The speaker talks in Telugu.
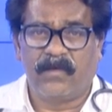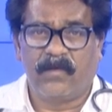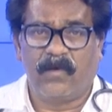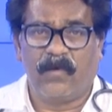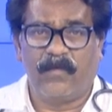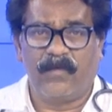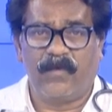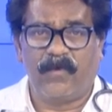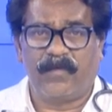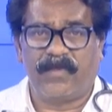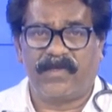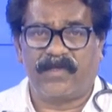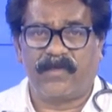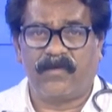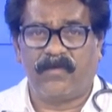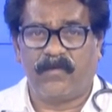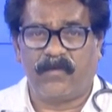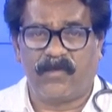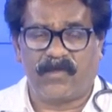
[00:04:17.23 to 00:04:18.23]

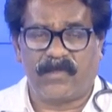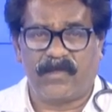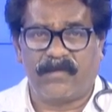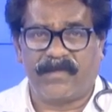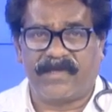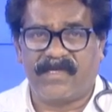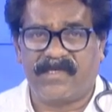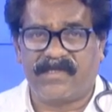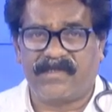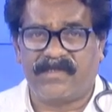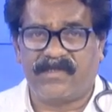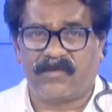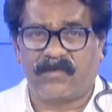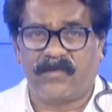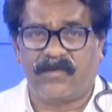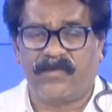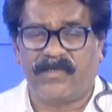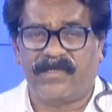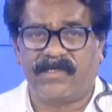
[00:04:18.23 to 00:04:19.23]
హోమియోపతిలో మొత్తం కేసు
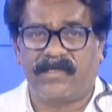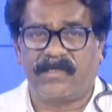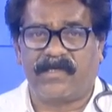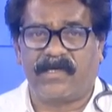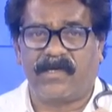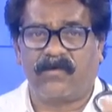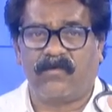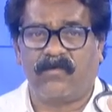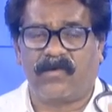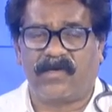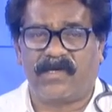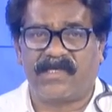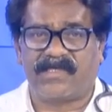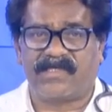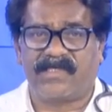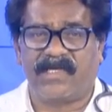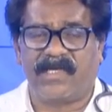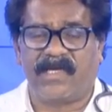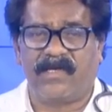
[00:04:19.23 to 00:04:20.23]
తీసుకొని డ్రగ్ ఒకటే
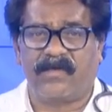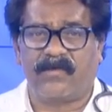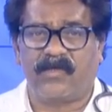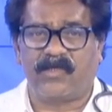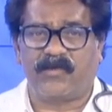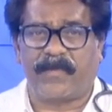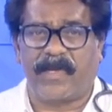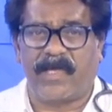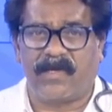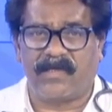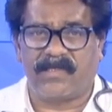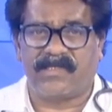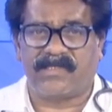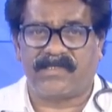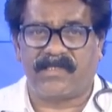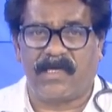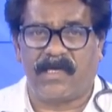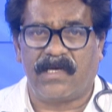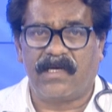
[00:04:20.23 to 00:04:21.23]
సింగిల్ డోస్ ప్రయోగం
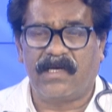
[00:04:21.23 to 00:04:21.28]
చేసిన